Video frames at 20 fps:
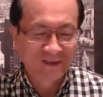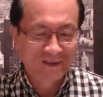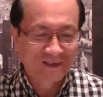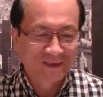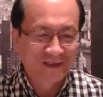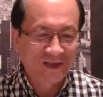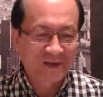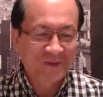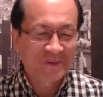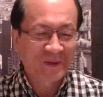
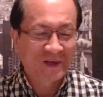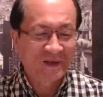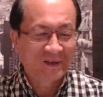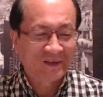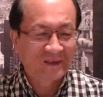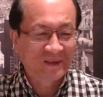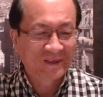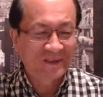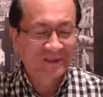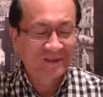但愿
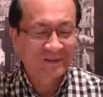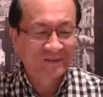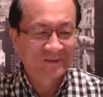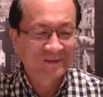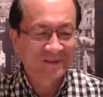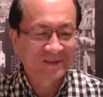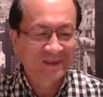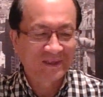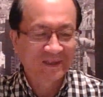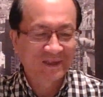啊，
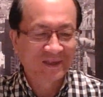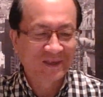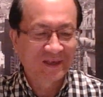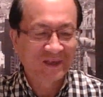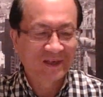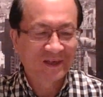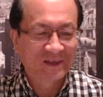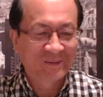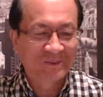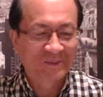这
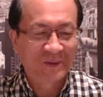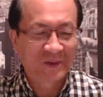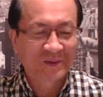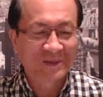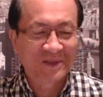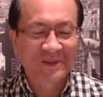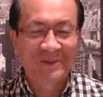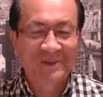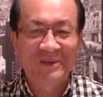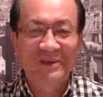个朴
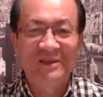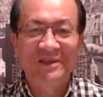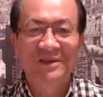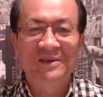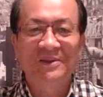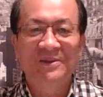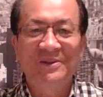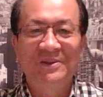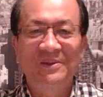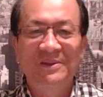槿惠能
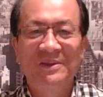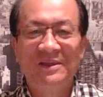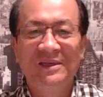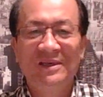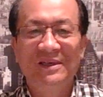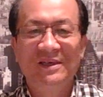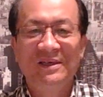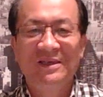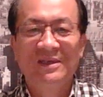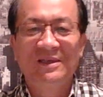够。
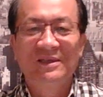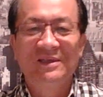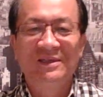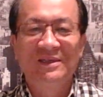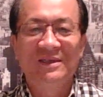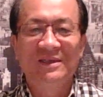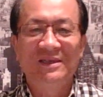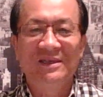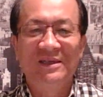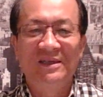
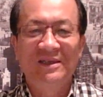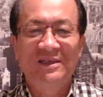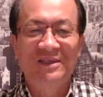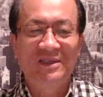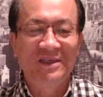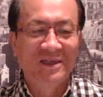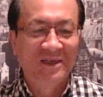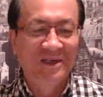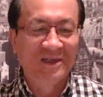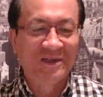这个
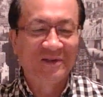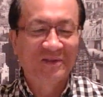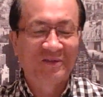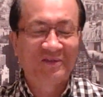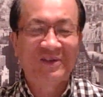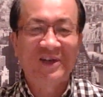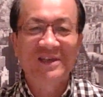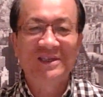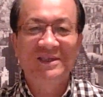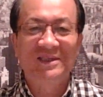深刻的
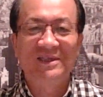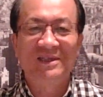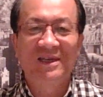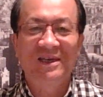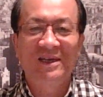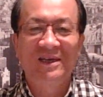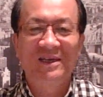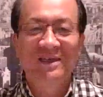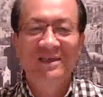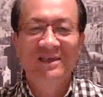反思
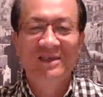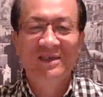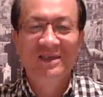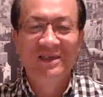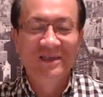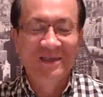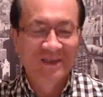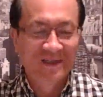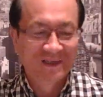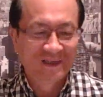哈，
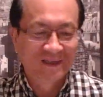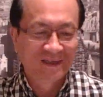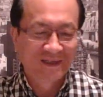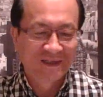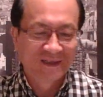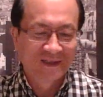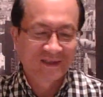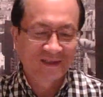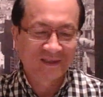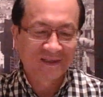
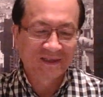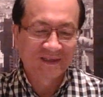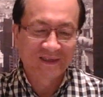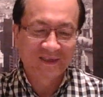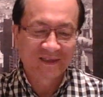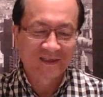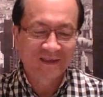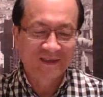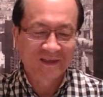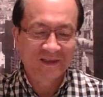这
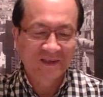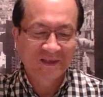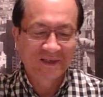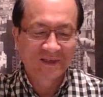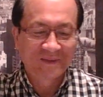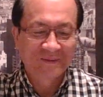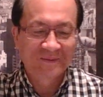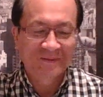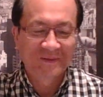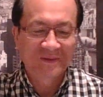个
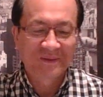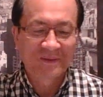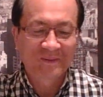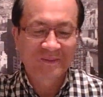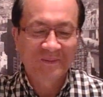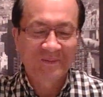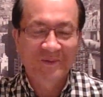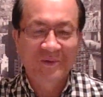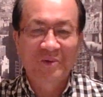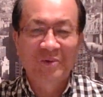
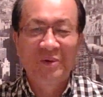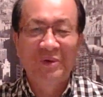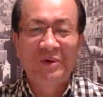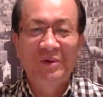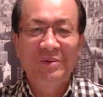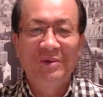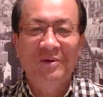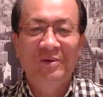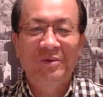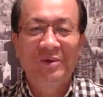
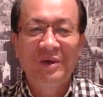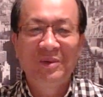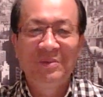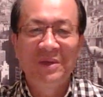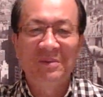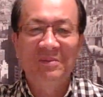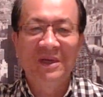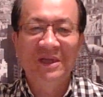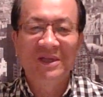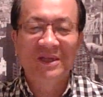闺闺
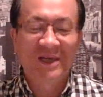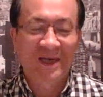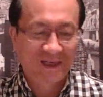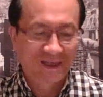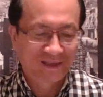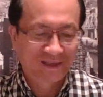蜜们呐，